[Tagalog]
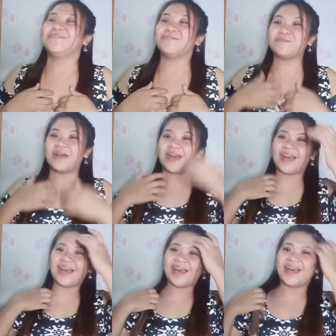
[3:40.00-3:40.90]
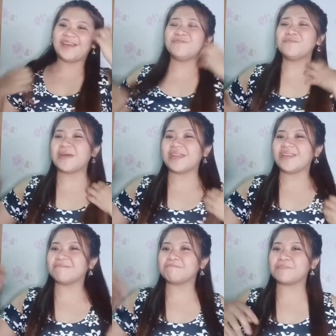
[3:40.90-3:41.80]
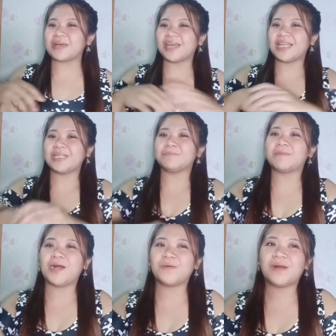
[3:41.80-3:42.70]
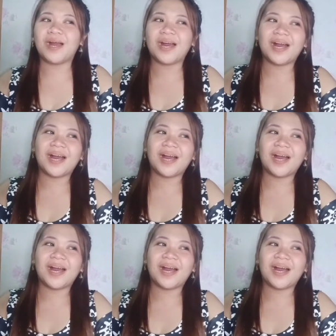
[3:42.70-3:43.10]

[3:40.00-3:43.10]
Yung mga, yung parang paghalimbawa,